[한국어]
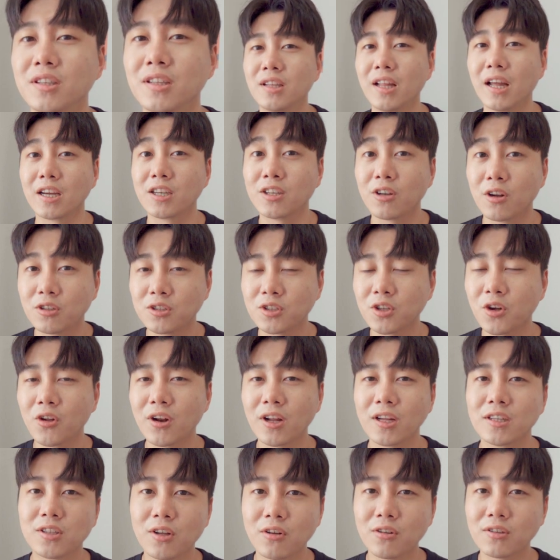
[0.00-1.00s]
네 그런
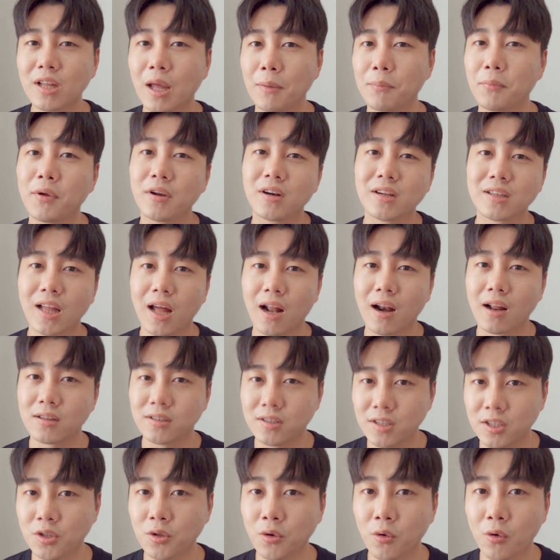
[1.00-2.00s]
선에서 답변을
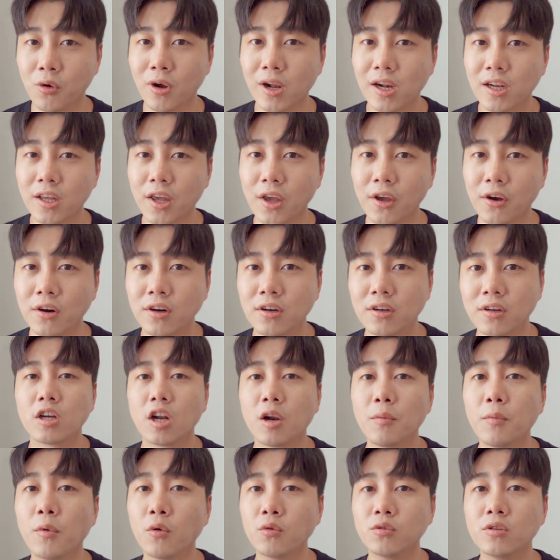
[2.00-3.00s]
달아드리도록 할게요
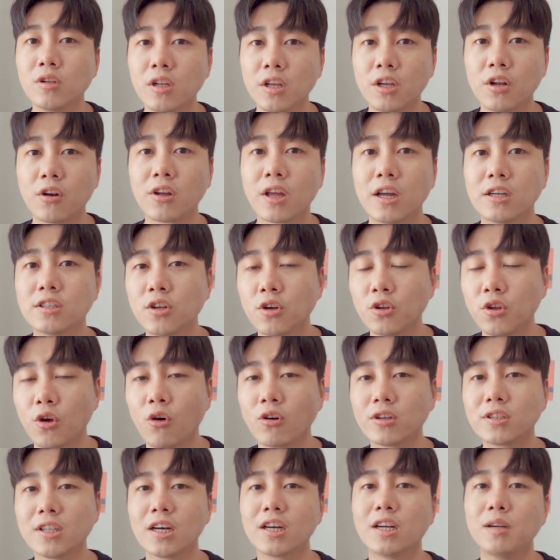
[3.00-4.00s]
그러면 오늘 이렇게 해서
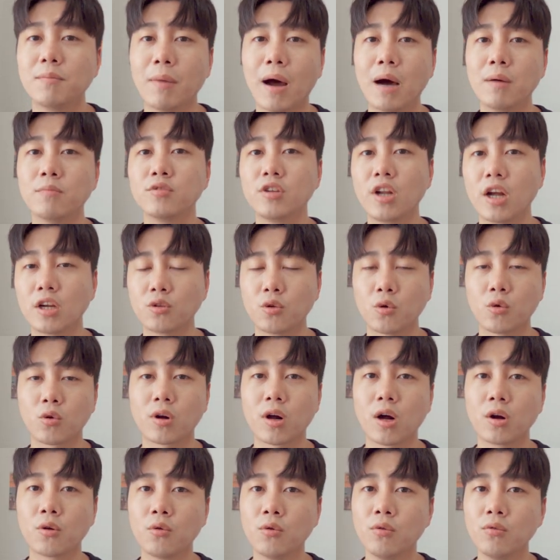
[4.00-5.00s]
영상을
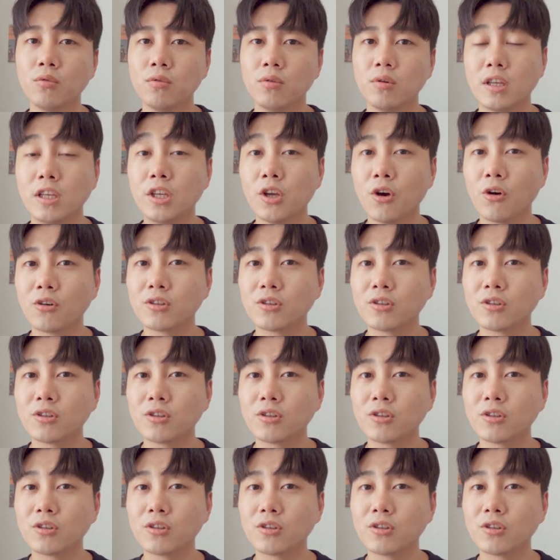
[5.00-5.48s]
마무리하도록 하고 이